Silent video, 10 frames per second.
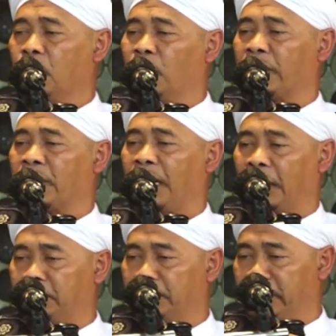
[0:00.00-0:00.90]

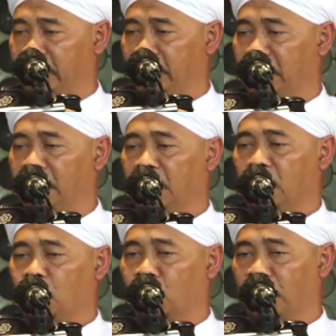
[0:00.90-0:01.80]
warhamni
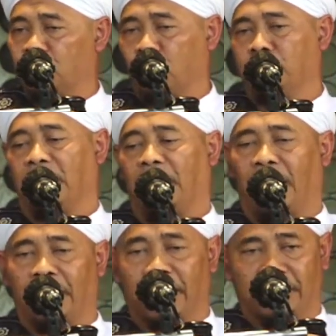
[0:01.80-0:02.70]
watub
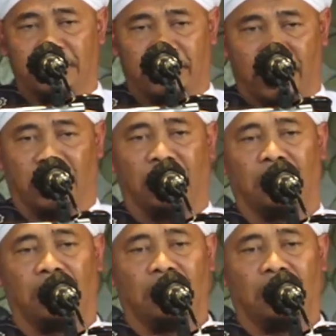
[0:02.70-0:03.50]
alayya